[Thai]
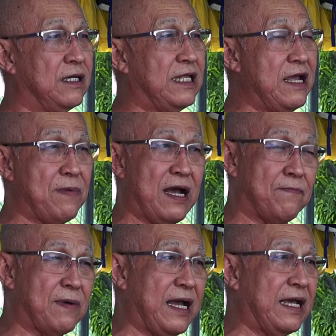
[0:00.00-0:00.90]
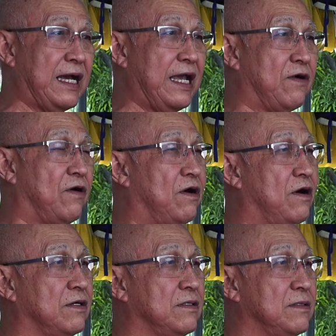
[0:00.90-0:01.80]
ได้มากมายไก่กอ
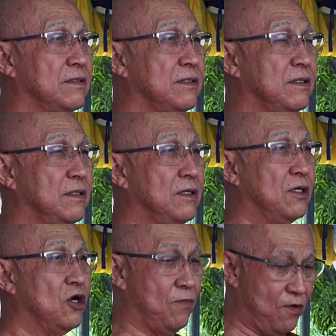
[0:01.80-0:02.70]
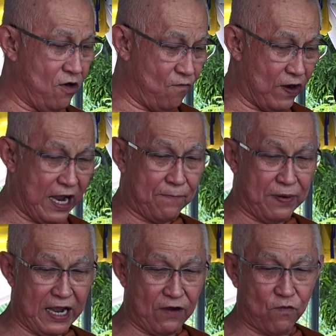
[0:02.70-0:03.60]
งก็เพราะความ
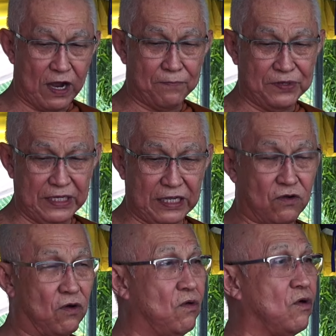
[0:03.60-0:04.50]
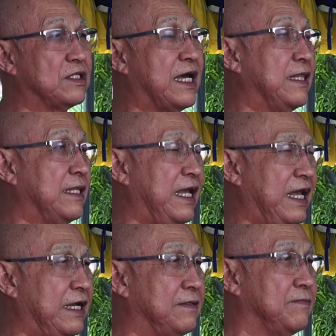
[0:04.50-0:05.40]
ภาคความเพียรขององค์ท่านเอ
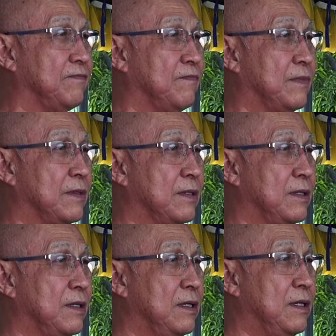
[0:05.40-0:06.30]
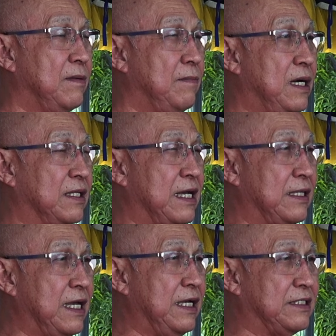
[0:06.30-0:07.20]
งเมื่อท่าน
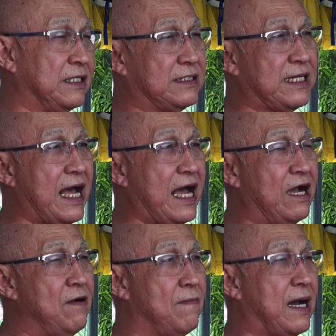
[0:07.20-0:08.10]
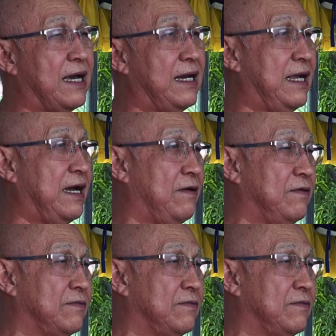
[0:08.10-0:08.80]
ได้ศึกษาขึ้นมาแล้ว